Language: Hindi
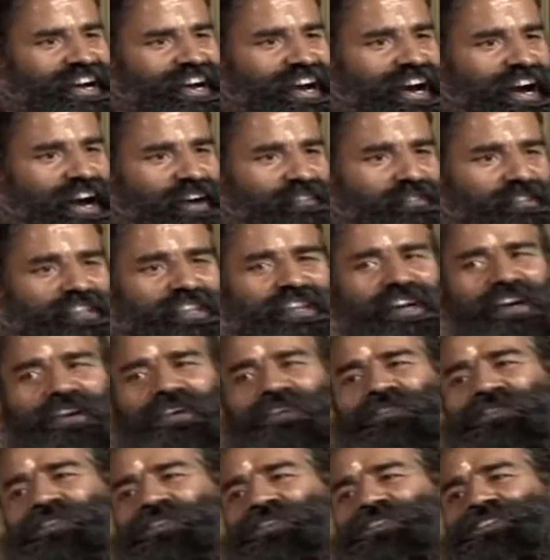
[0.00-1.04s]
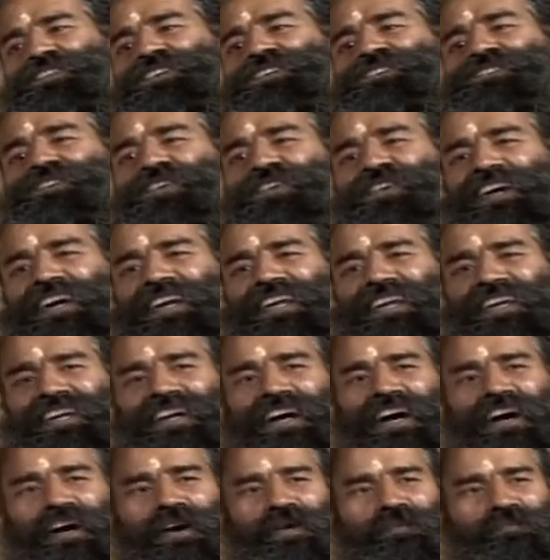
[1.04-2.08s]
अब ये अनुभूति जो
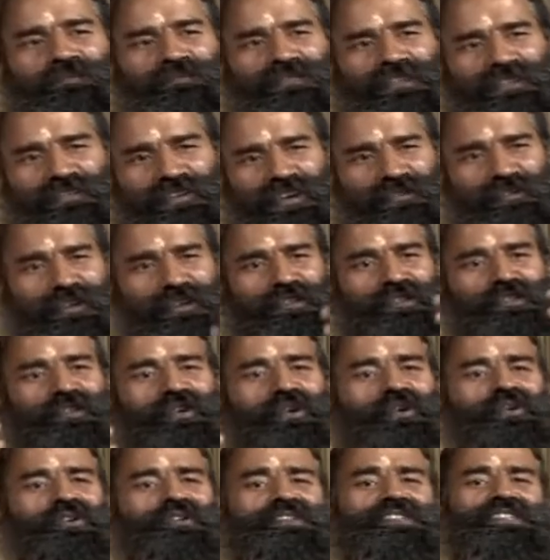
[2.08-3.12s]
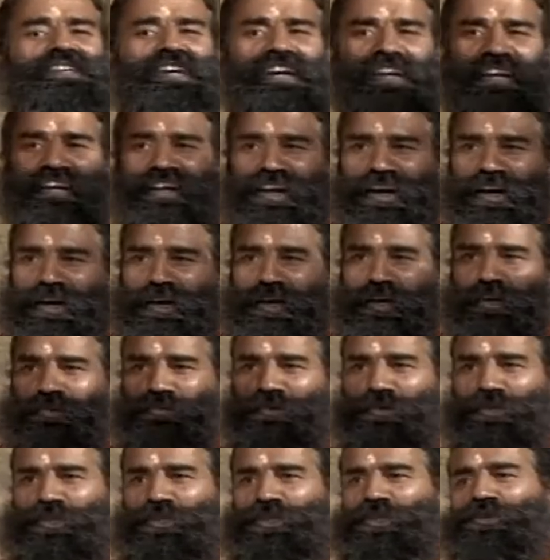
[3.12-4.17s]
करेगा फिर वो जो कुछ करेगा
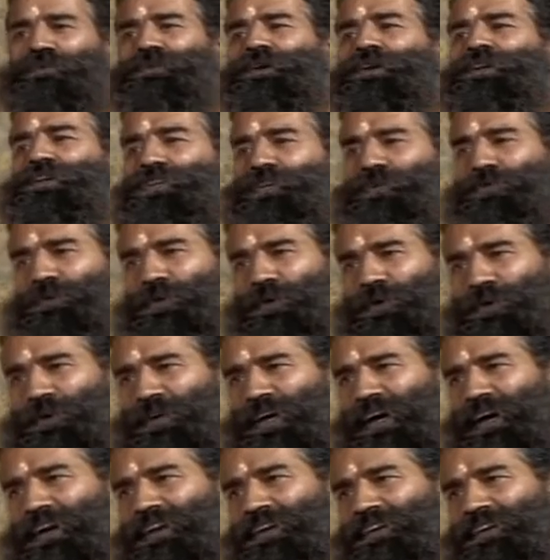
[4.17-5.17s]
वो शुभ ही शुभ होगा